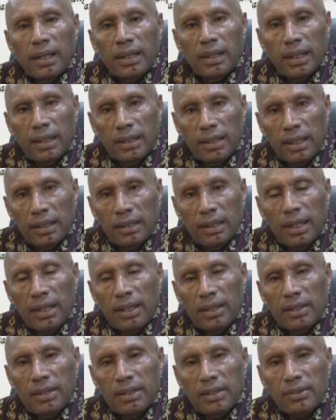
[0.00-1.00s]
Dan
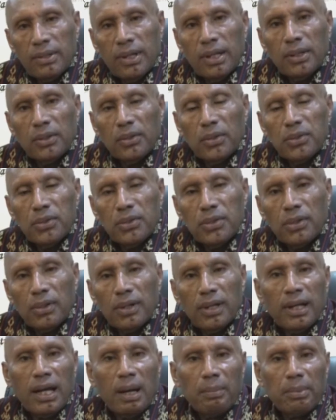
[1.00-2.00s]
kita sudah ditunjuk
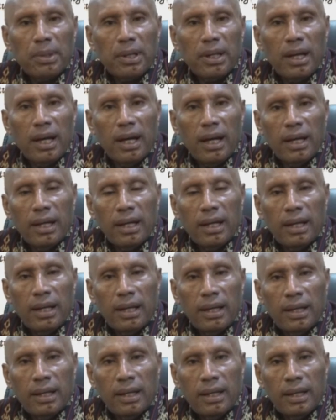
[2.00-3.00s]
oleh KPK
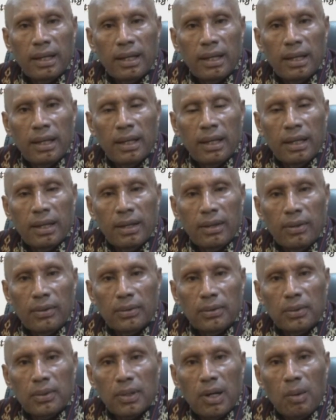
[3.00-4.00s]

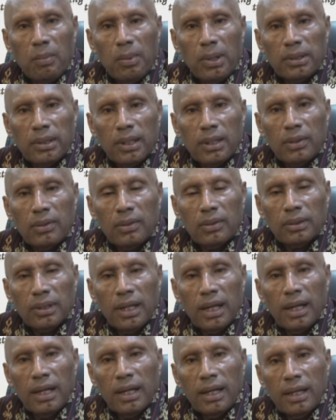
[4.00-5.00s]
untuk kabupaten
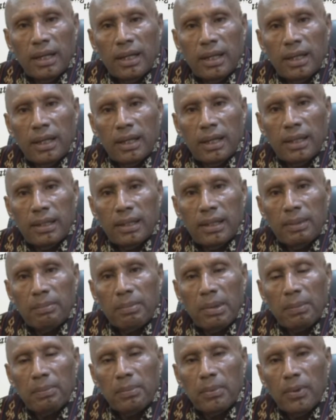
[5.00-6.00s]
kota di
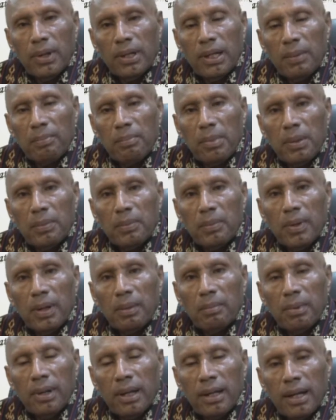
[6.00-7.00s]
Papua dan Papua
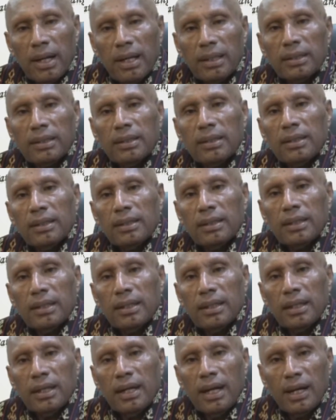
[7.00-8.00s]
Barat
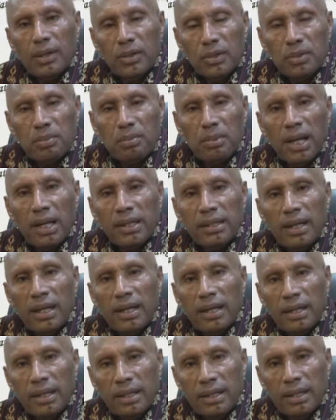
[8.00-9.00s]
harus
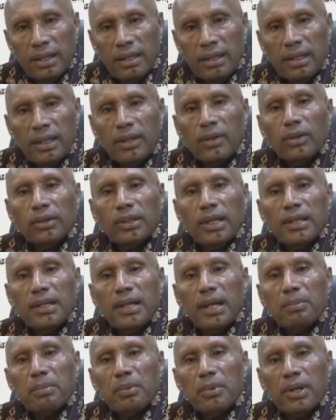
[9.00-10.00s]
belajar di kota
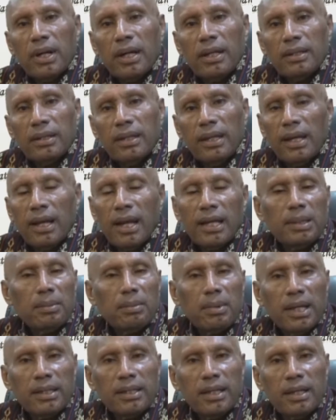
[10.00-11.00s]
Jayapura, tidak lagi
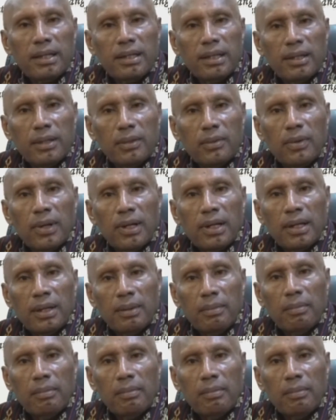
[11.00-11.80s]
belajar di luar